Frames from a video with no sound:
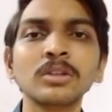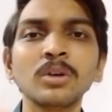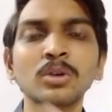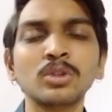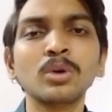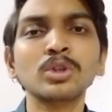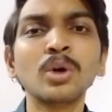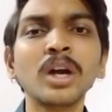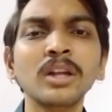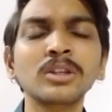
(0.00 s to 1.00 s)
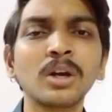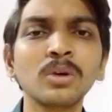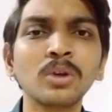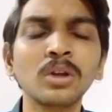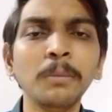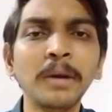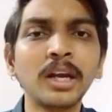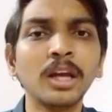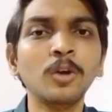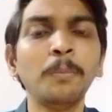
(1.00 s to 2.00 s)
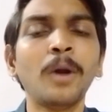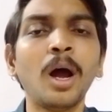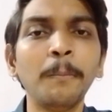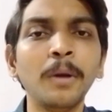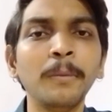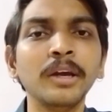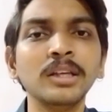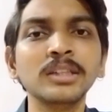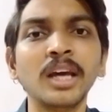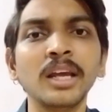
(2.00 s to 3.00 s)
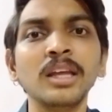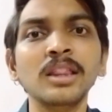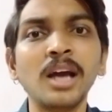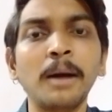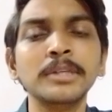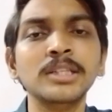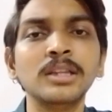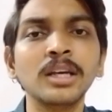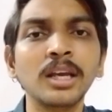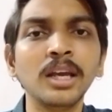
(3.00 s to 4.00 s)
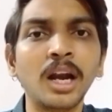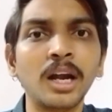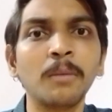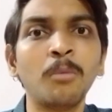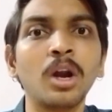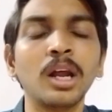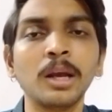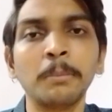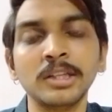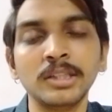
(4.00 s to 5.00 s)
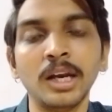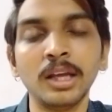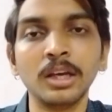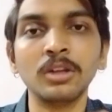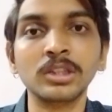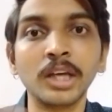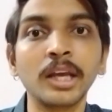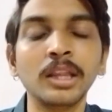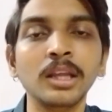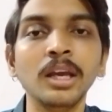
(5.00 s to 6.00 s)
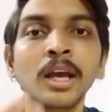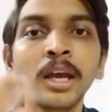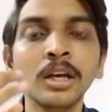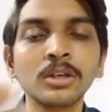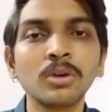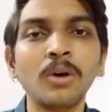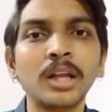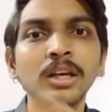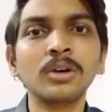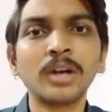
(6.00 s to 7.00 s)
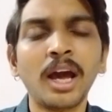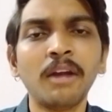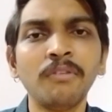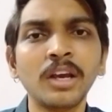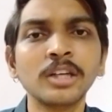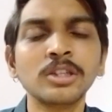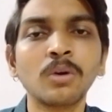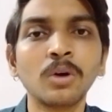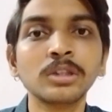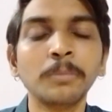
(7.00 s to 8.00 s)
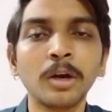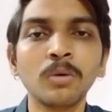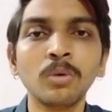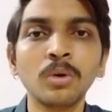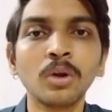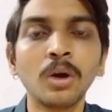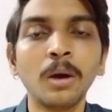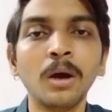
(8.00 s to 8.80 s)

సో సో సోగా ఏదో జరుగుతుంది బట్ ఏదో ప్రాబ్లం అయితే జరిగింది అభిజిత్కి అండ్ మోనాల్కి మధ్య అనేది ఏదో జరిగింది సో అదే అదేదో క్లారిఫికేషన్ కోసం అనుకుంటా